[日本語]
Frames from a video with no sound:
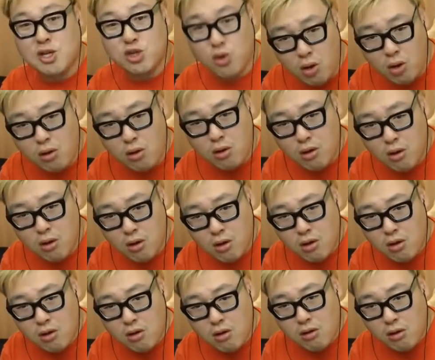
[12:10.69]
しょ
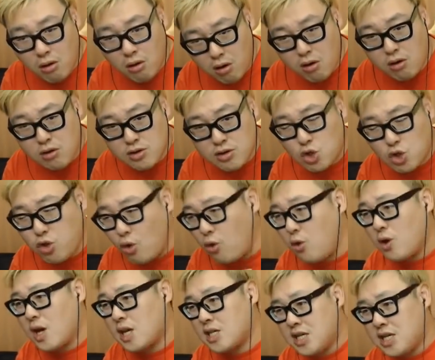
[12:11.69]
う。うん。その
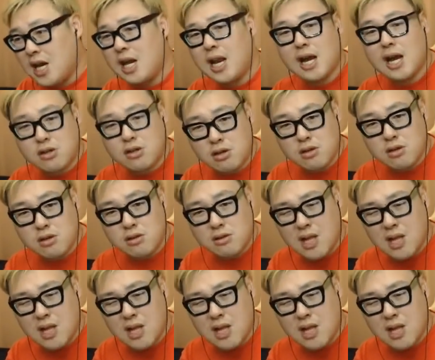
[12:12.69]
方が気が楽。